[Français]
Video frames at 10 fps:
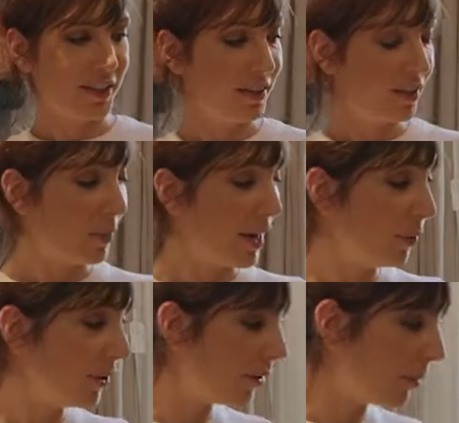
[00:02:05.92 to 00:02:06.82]
dire, bah là,
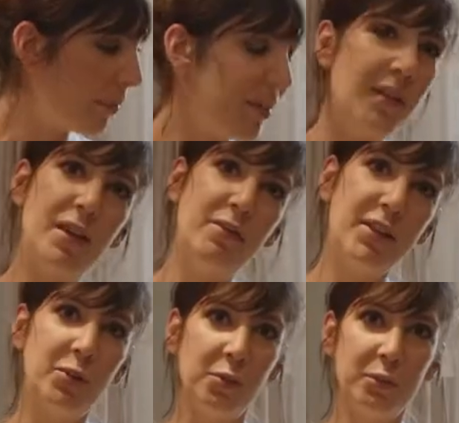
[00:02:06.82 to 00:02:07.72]
on est dans ma pièce à
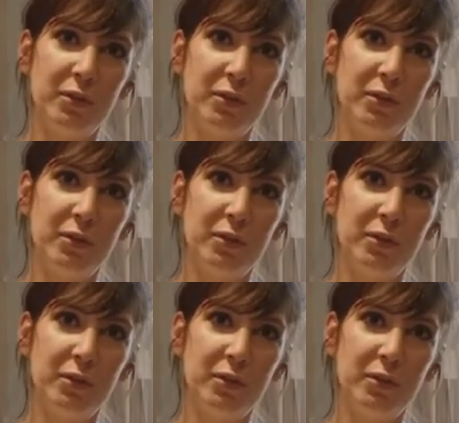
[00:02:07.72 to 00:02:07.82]
réflexion.